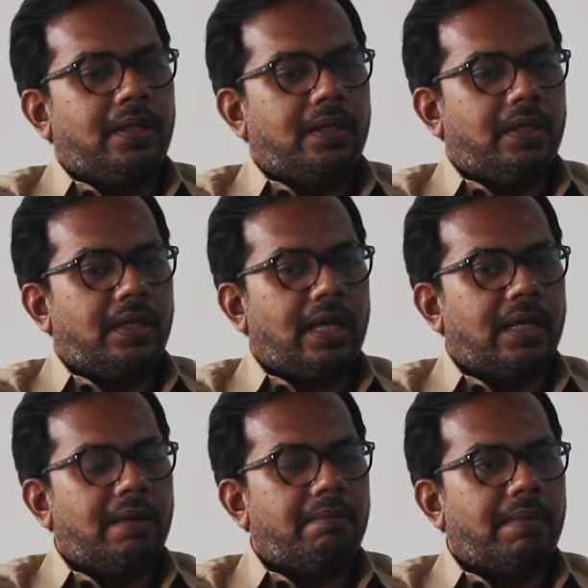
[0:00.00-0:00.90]
Eh,
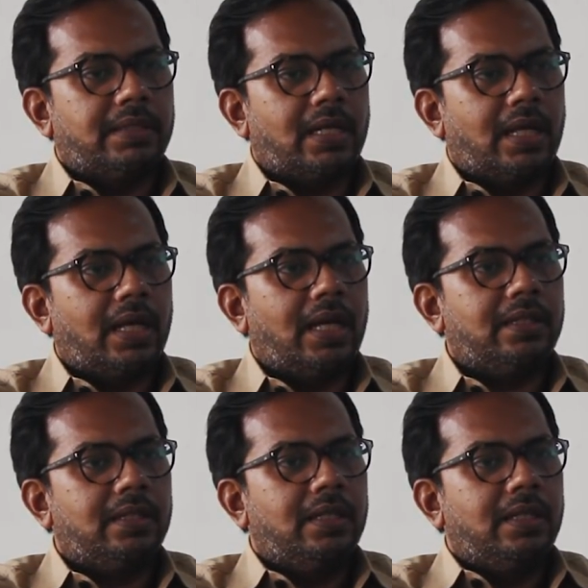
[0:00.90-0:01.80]
karena masyarakat
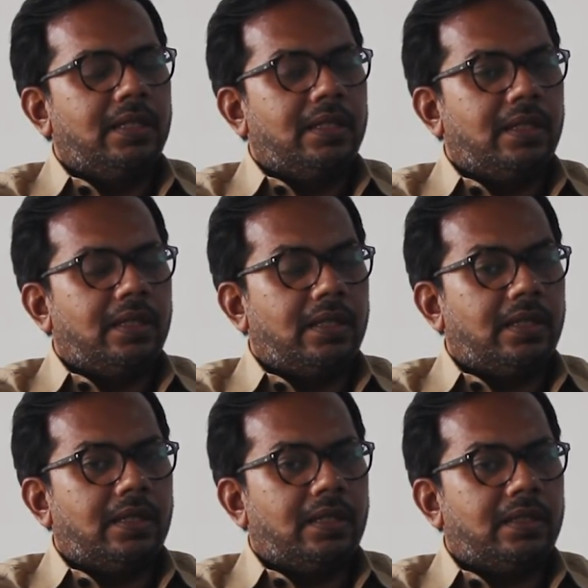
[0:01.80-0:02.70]
e,
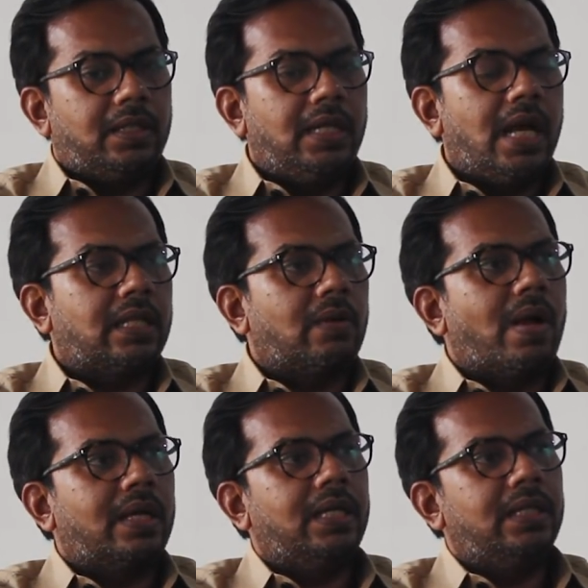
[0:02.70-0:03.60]
tidak
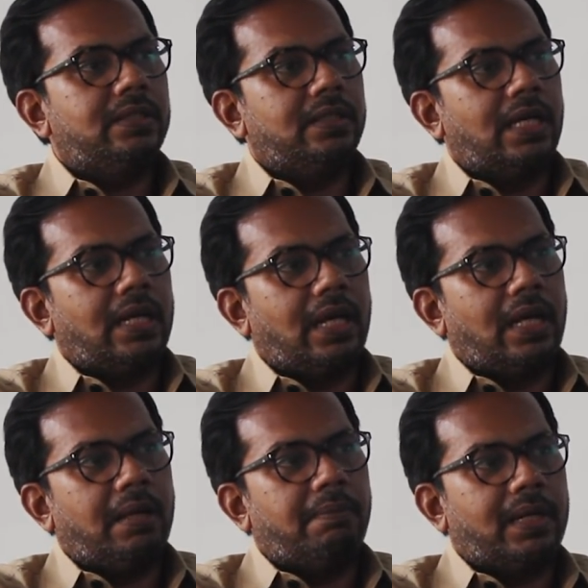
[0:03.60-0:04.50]
terwakili
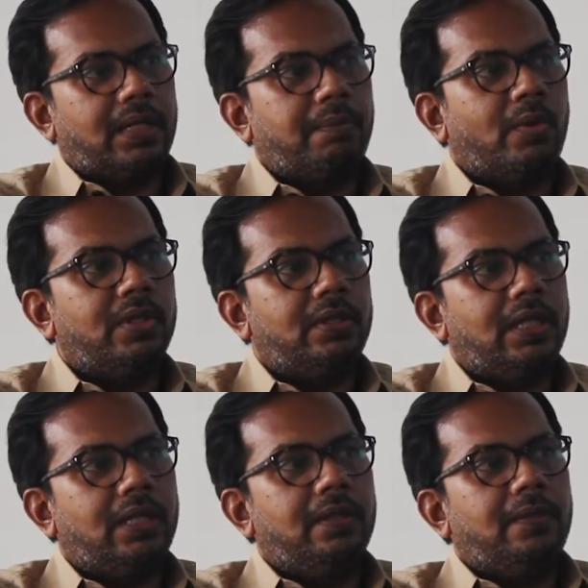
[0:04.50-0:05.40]
secara partai
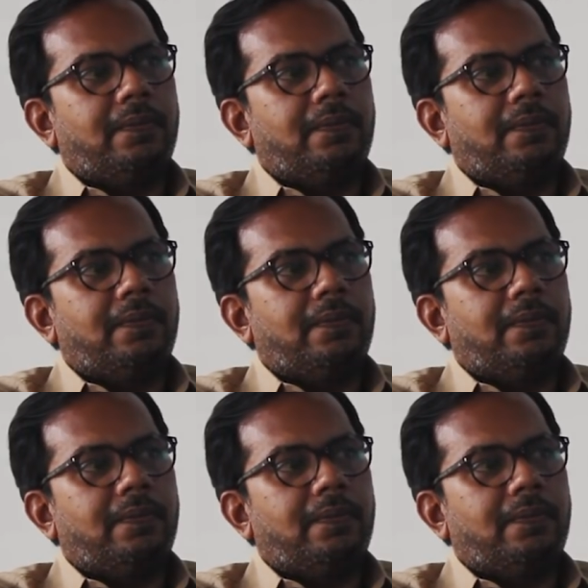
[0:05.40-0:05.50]
politik